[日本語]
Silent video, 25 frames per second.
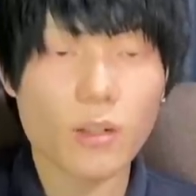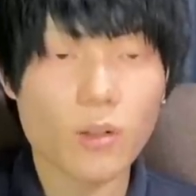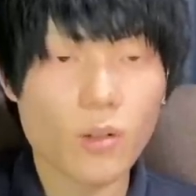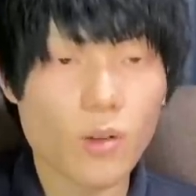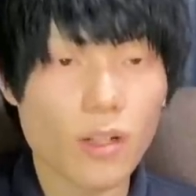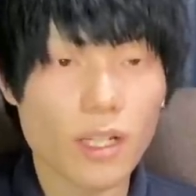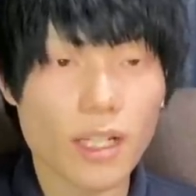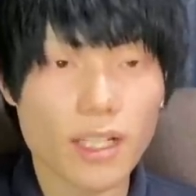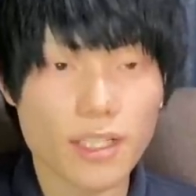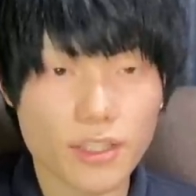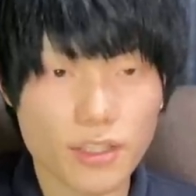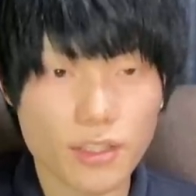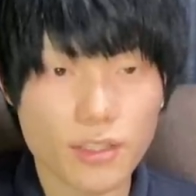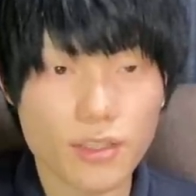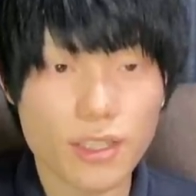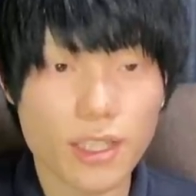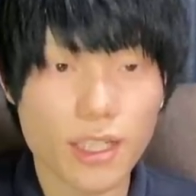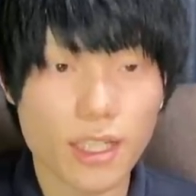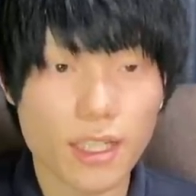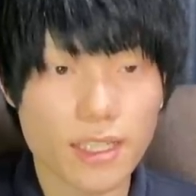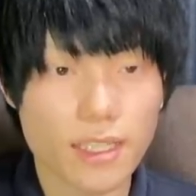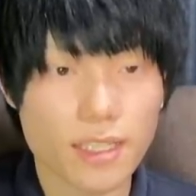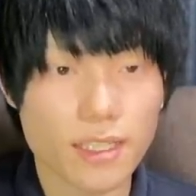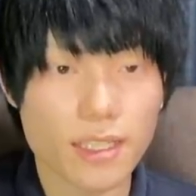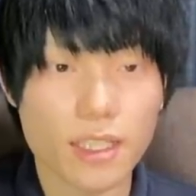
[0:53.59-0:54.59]
今回周
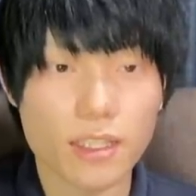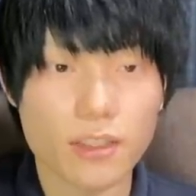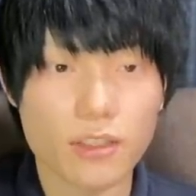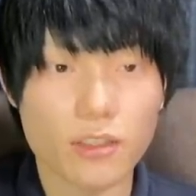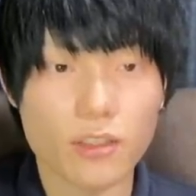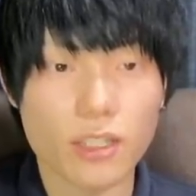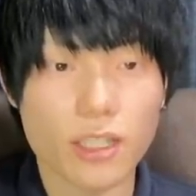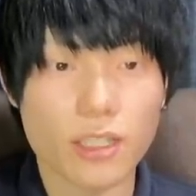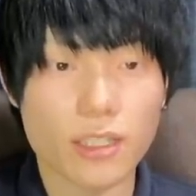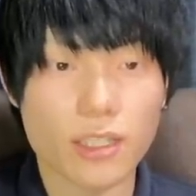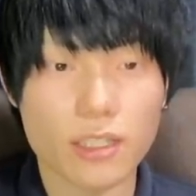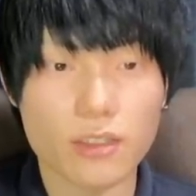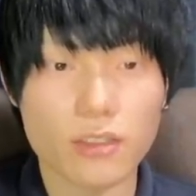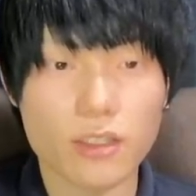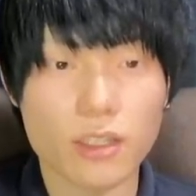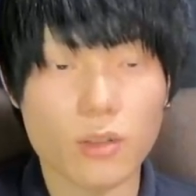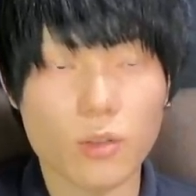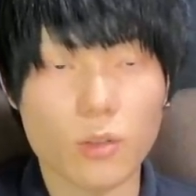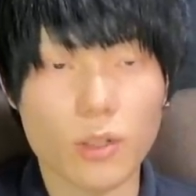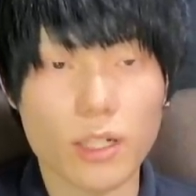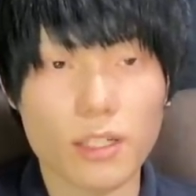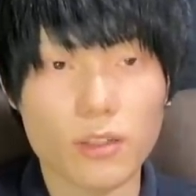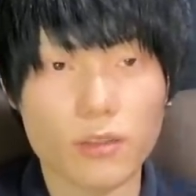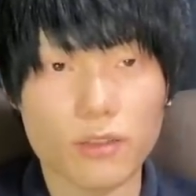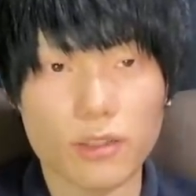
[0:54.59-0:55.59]
回しないといけないのは
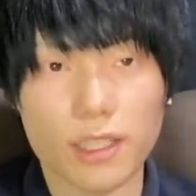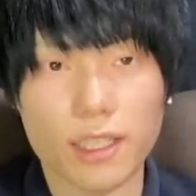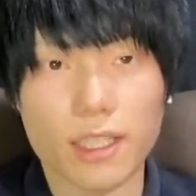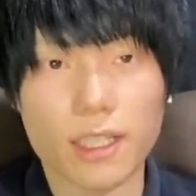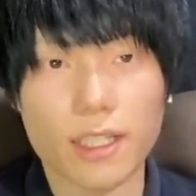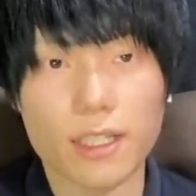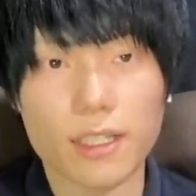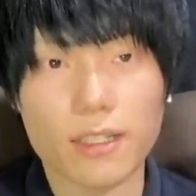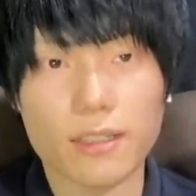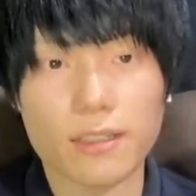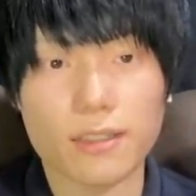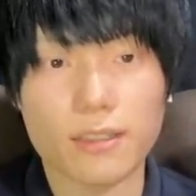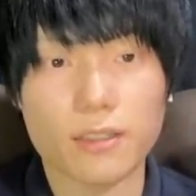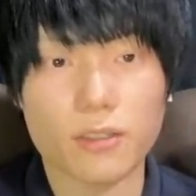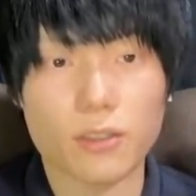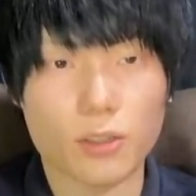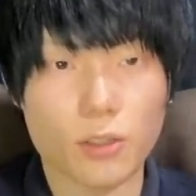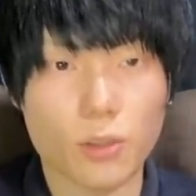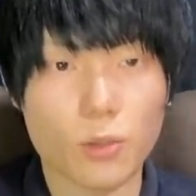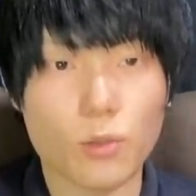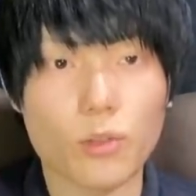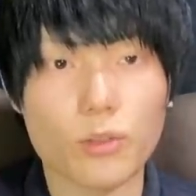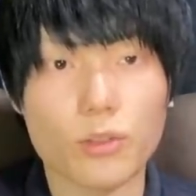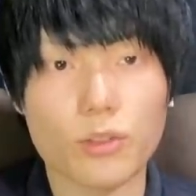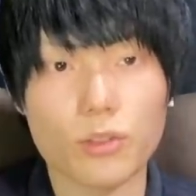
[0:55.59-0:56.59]
これのティガレックスの
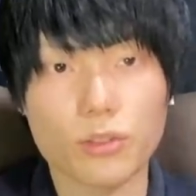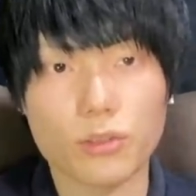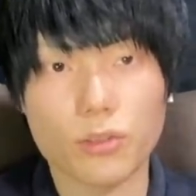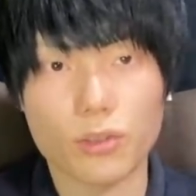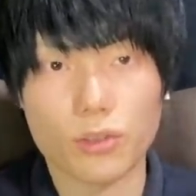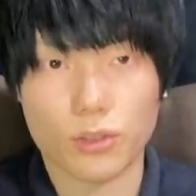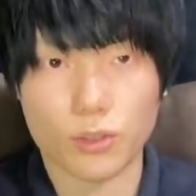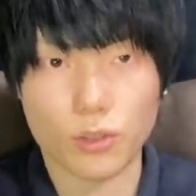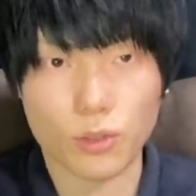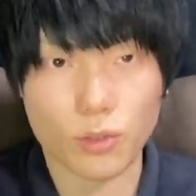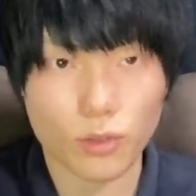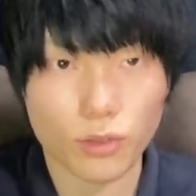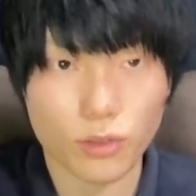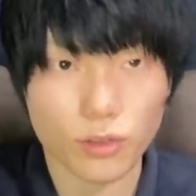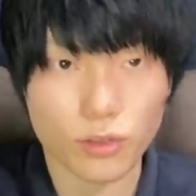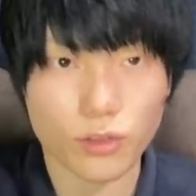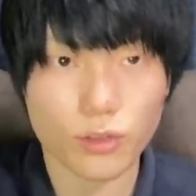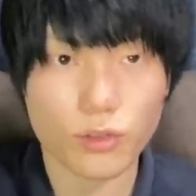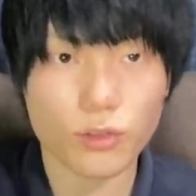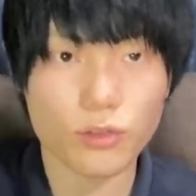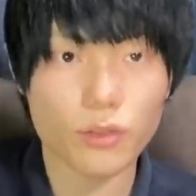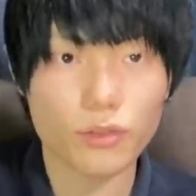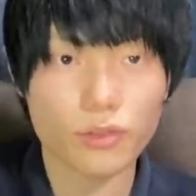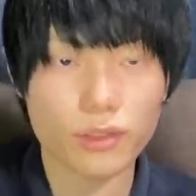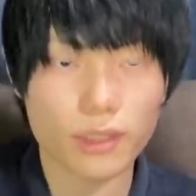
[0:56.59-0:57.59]
超級と上級、
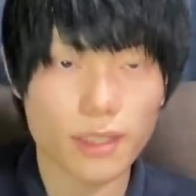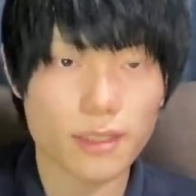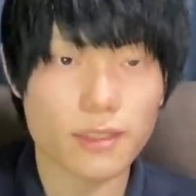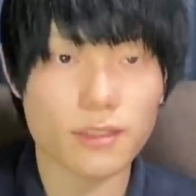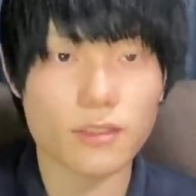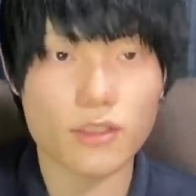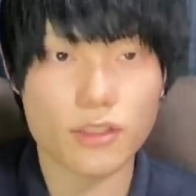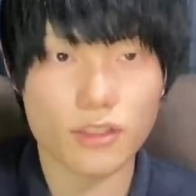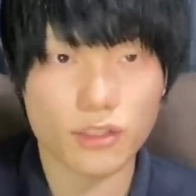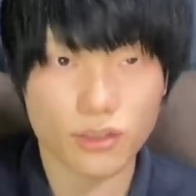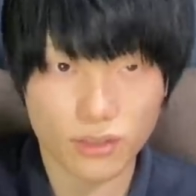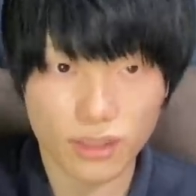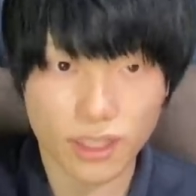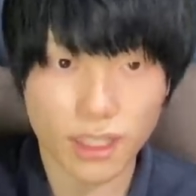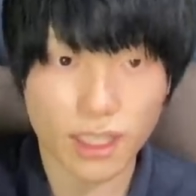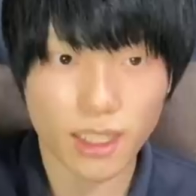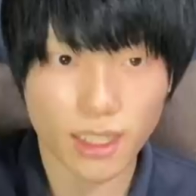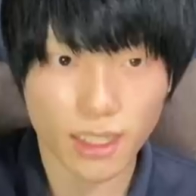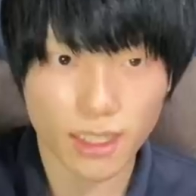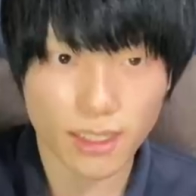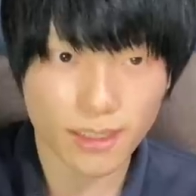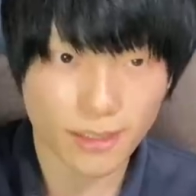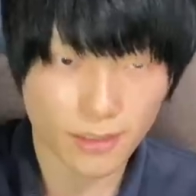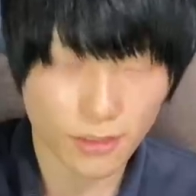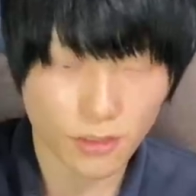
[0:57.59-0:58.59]
この2つの周回
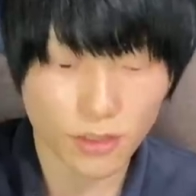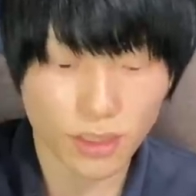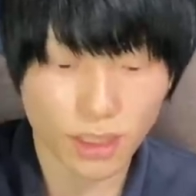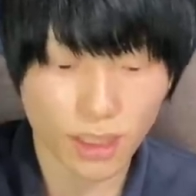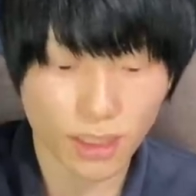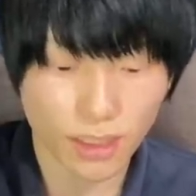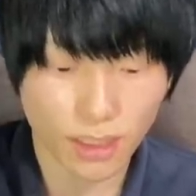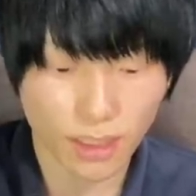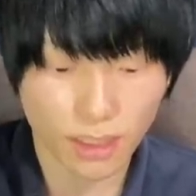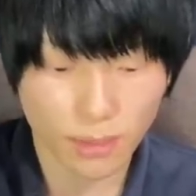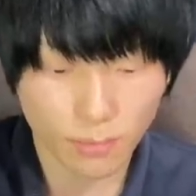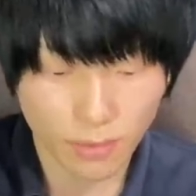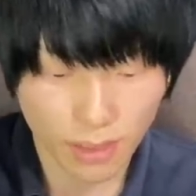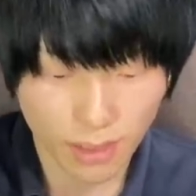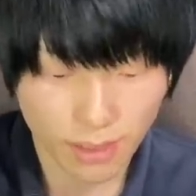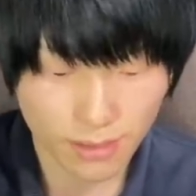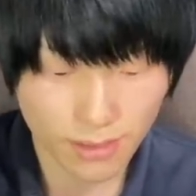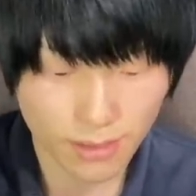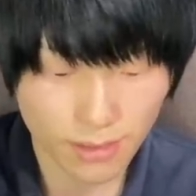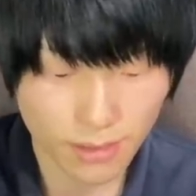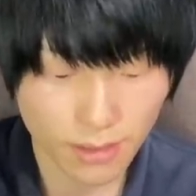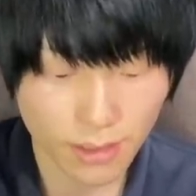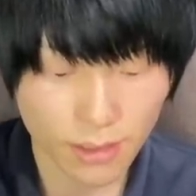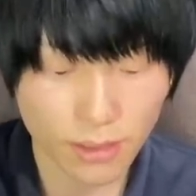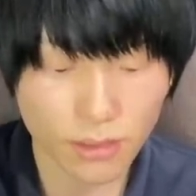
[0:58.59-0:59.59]
が必要になりま
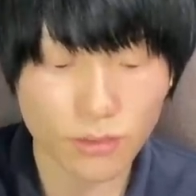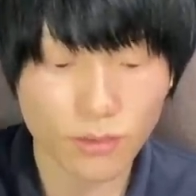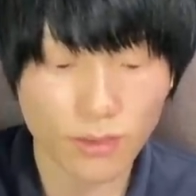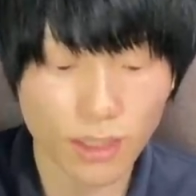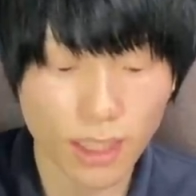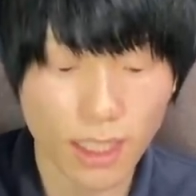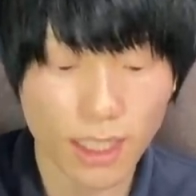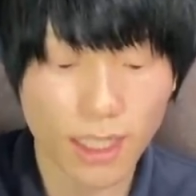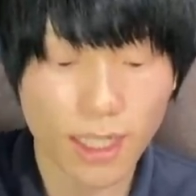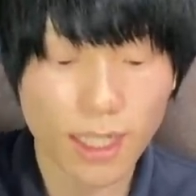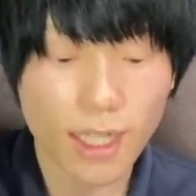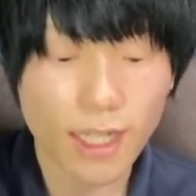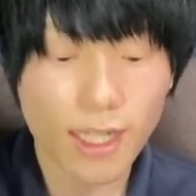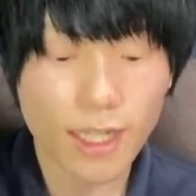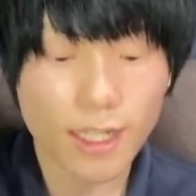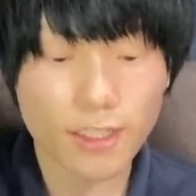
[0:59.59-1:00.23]
す。っていうのが、